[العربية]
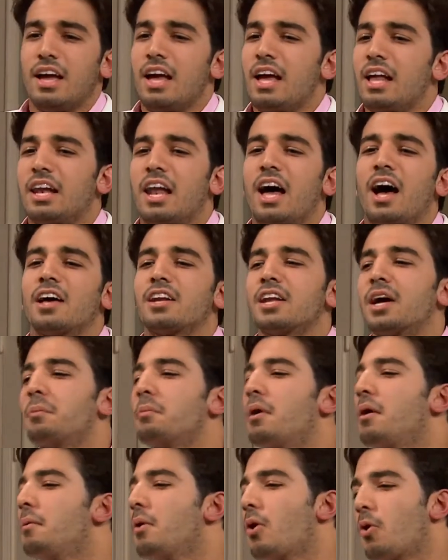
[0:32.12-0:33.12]
لا انا ماما
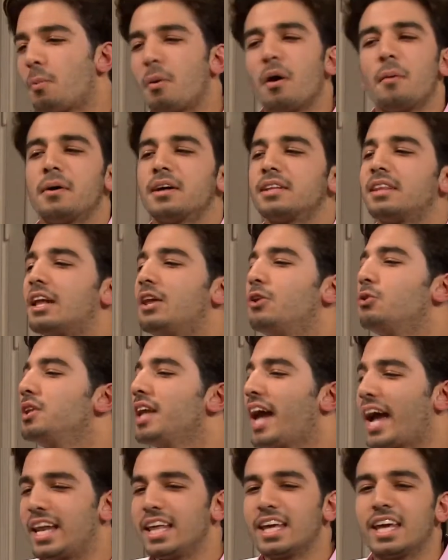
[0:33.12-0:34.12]
وبابا دلوني
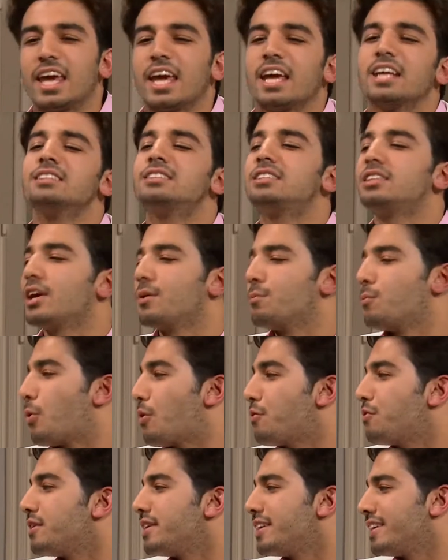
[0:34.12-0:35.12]
عليكي انت يا
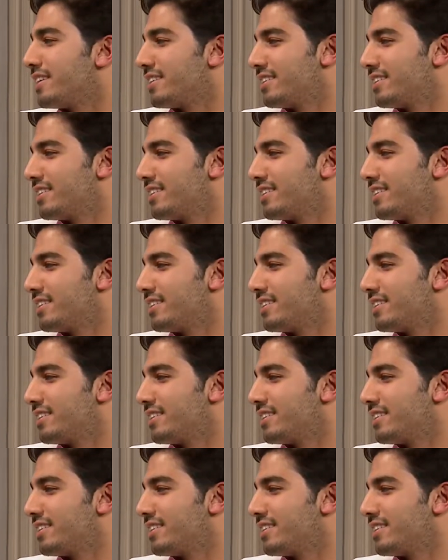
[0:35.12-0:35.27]
موافق